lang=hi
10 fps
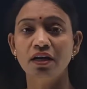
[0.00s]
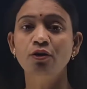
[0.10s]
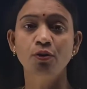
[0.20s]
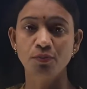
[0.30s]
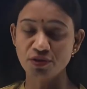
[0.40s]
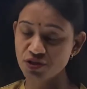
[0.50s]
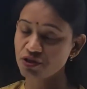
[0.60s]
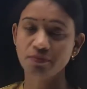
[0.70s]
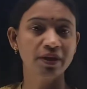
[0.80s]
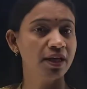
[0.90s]
का
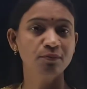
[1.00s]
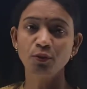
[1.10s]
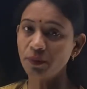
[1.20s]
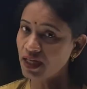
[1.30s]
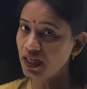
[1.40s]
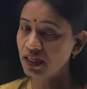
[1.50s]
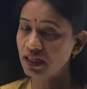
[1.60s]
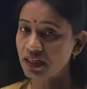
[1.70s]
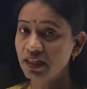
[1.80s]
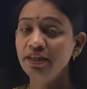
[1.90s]
कॉम्पोजिशन मैंने आपको पढ़ाया है